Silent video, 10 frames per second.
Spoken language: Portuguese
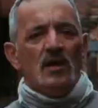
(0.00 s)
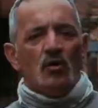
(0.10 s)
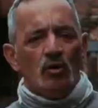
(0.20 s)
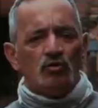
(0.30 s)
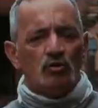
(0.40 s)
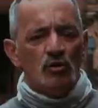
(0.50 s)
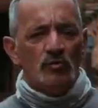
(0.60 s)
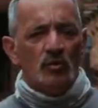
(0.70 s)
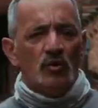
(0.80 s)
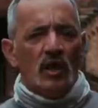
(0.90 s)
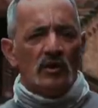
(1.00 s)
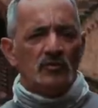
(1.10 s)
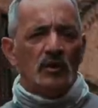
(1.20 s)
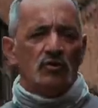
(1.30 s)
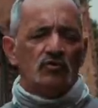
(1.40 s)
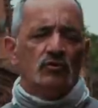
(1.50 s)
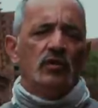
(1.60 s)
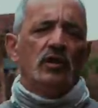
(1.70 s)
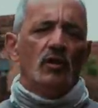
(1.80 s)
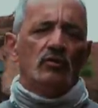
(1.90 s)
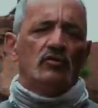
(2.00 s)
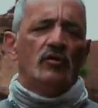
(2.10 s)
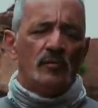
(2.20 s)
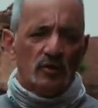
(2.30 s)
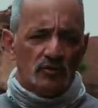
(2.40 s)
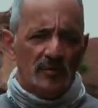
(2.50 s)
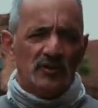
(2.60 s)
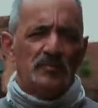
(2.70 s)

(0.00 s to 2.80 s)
Consumo. As motos touring, lógico, são motos mais